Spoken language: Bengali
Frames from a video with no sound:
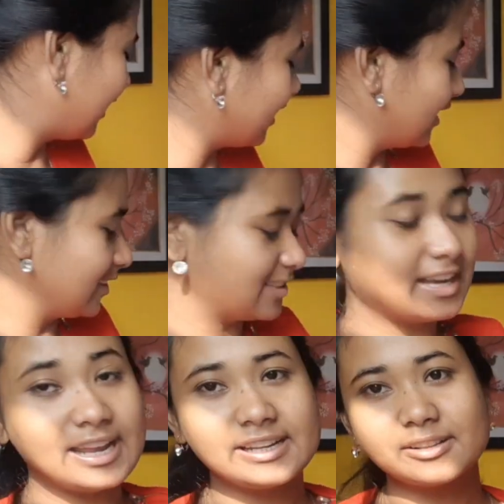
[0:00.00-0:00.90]
এই কানেরটা
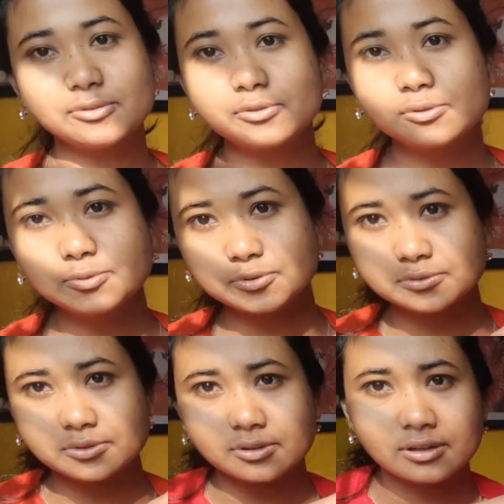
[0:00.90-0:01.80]
এটা কিন্তু খুব
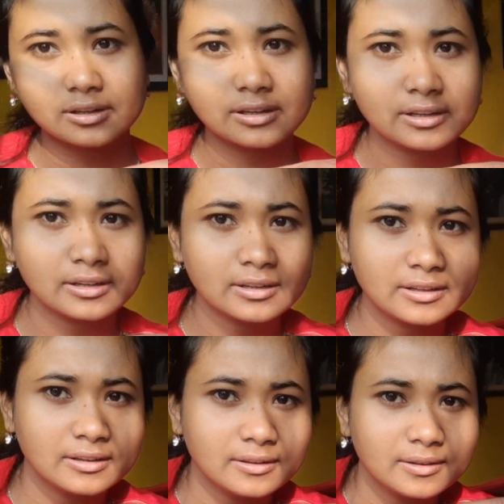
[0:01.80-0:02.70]
সুন্দর
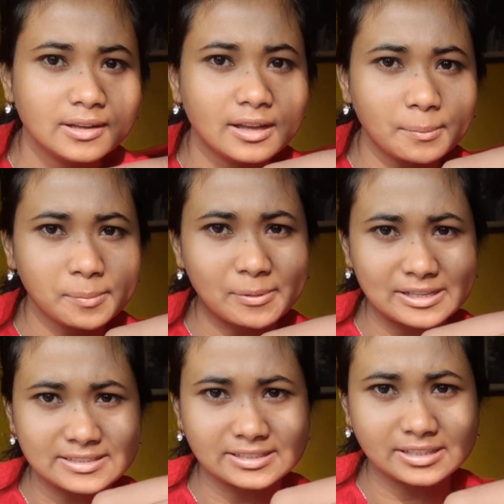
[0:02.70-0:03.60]
আমি
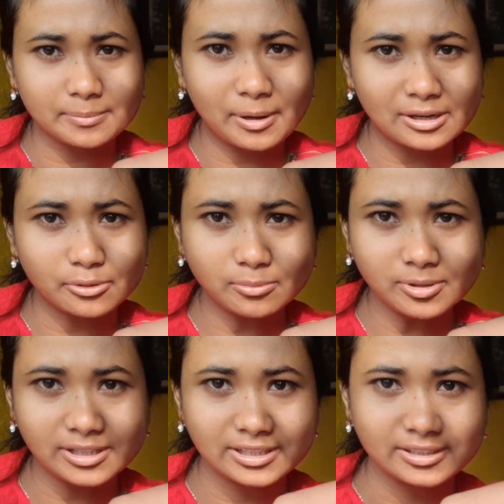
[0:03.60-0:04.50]
প্লাস্টিক থেকে বার করব
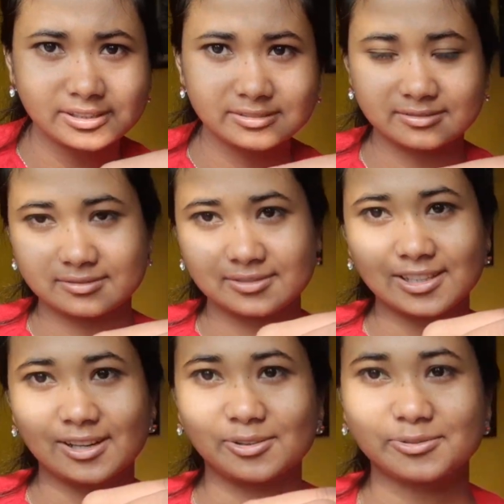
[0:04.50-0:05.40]
কি
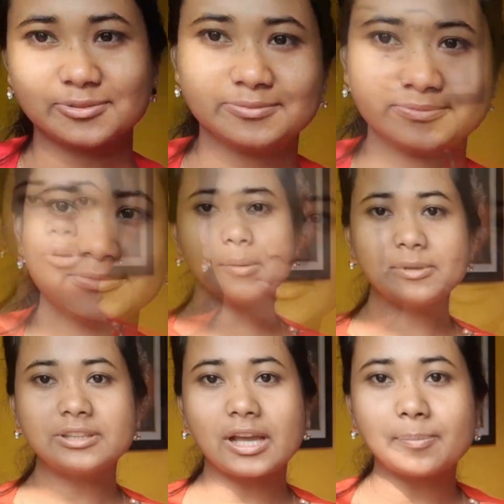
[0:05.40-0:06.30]
তো
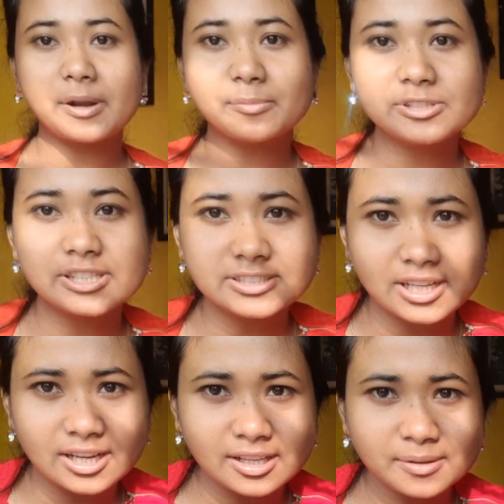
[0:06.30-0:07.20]
আমি তার পারমিশন
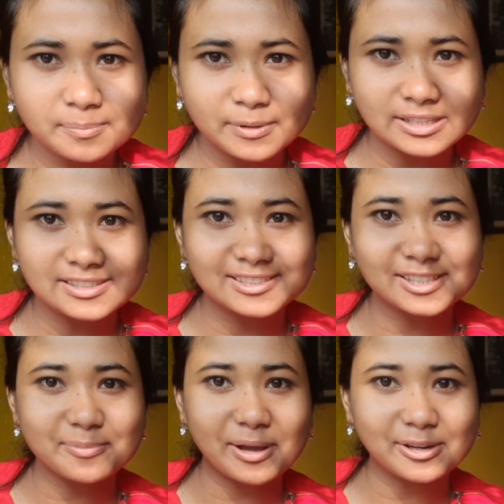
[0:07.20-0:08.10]
ছাড়াই প্লাস্টিক
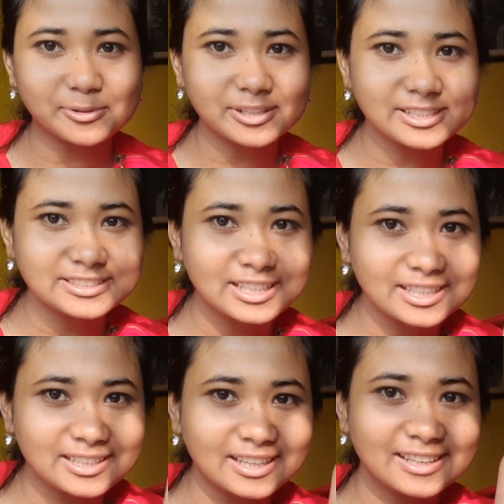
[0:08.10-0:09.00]
থেকে বার করে নিয়েছি
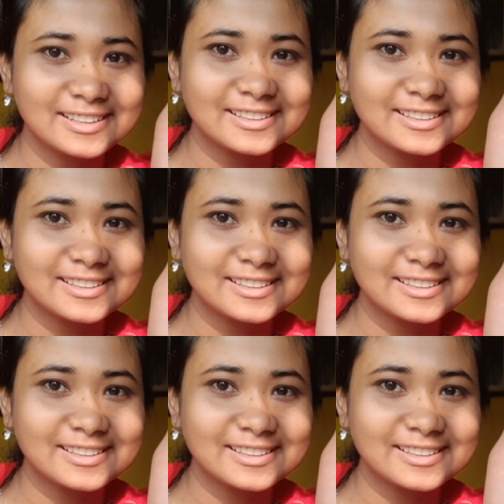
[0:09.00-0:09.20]
আর এটা